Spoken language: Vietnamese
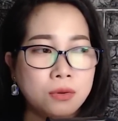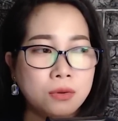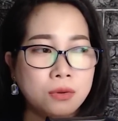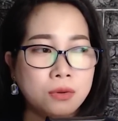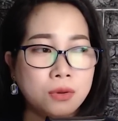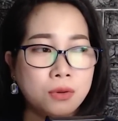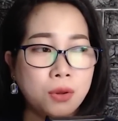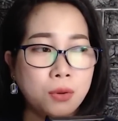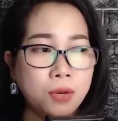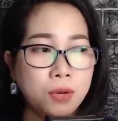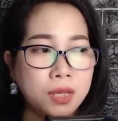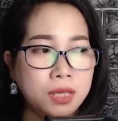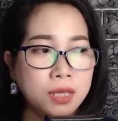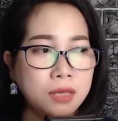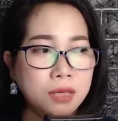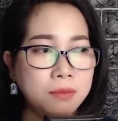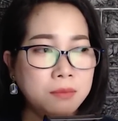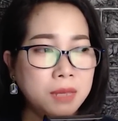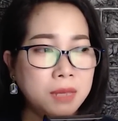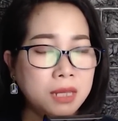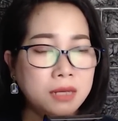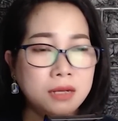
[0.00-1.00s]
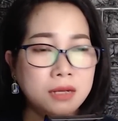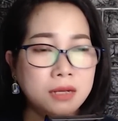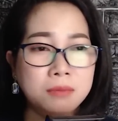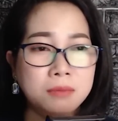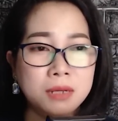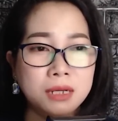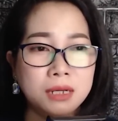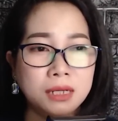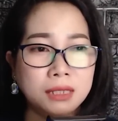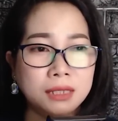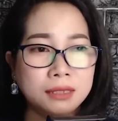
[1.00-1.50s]
Cô Lý bị nước
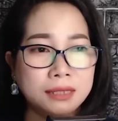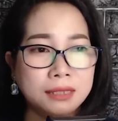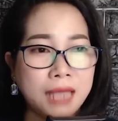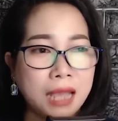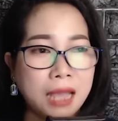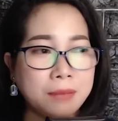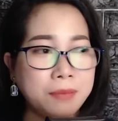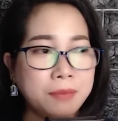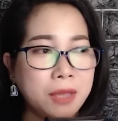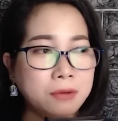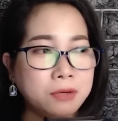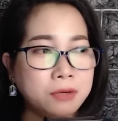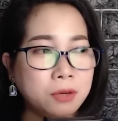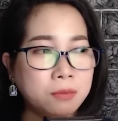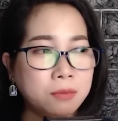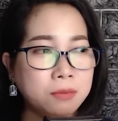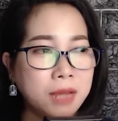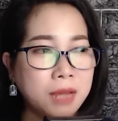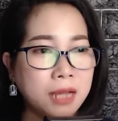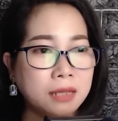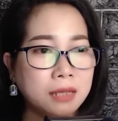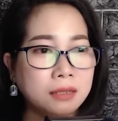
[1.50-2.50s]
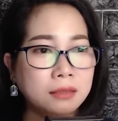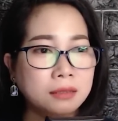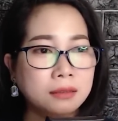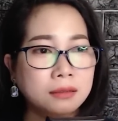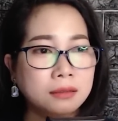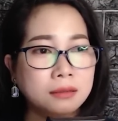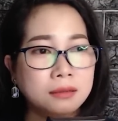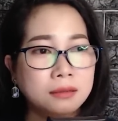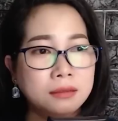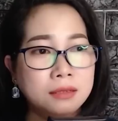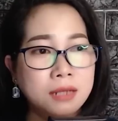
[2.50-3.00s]
mưa tạt vào trong mặt
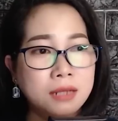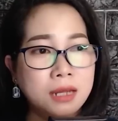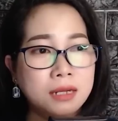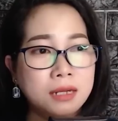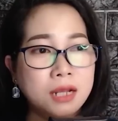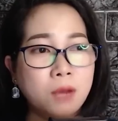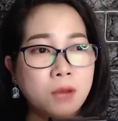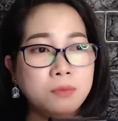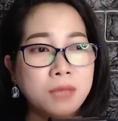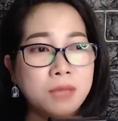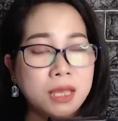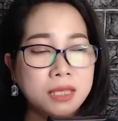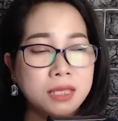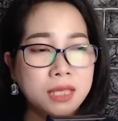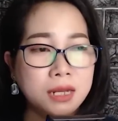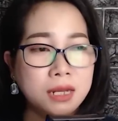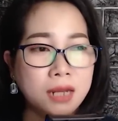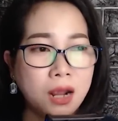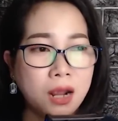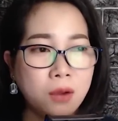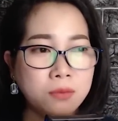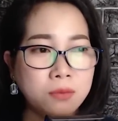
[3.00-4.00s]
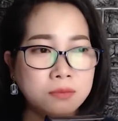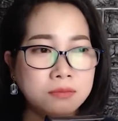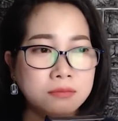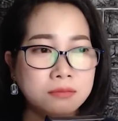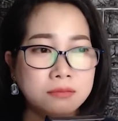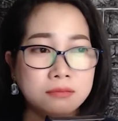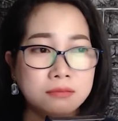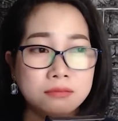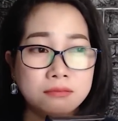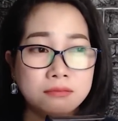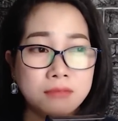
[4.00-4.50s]
nên không thể nhìn ông,
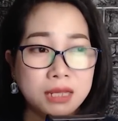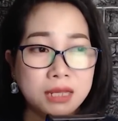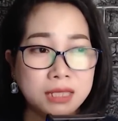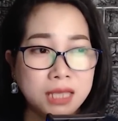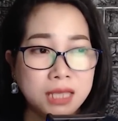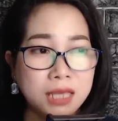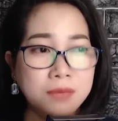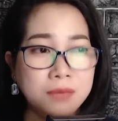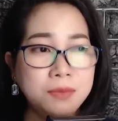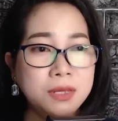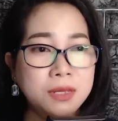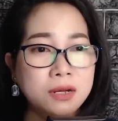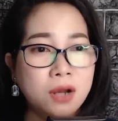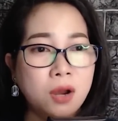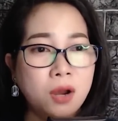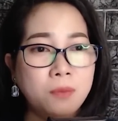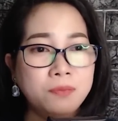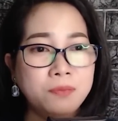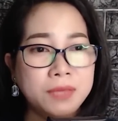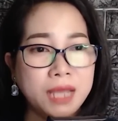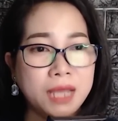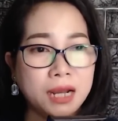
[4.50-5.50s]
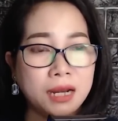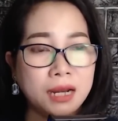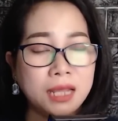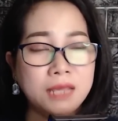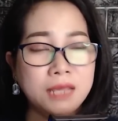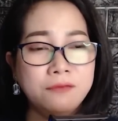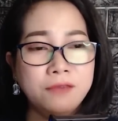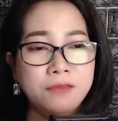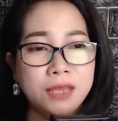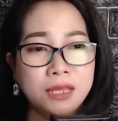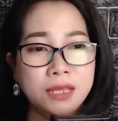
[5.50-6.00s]
mà chỉ vừa ôm chặt
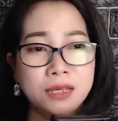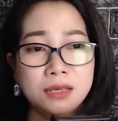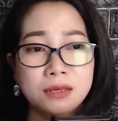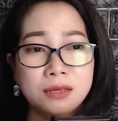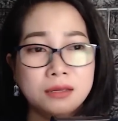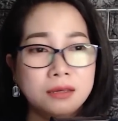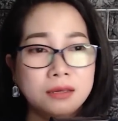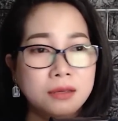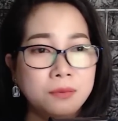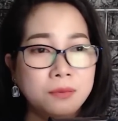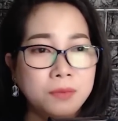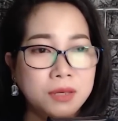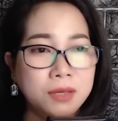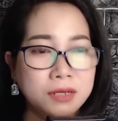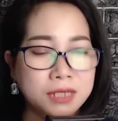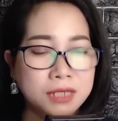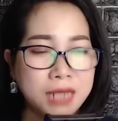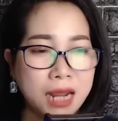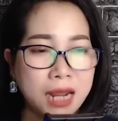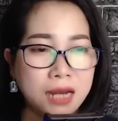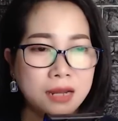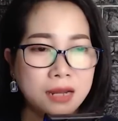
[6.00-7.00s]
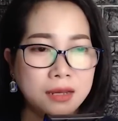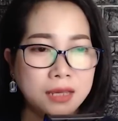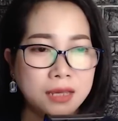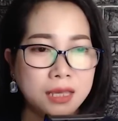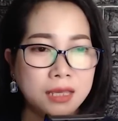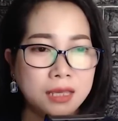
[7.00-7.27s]
lấy Viễn vừa trả lời: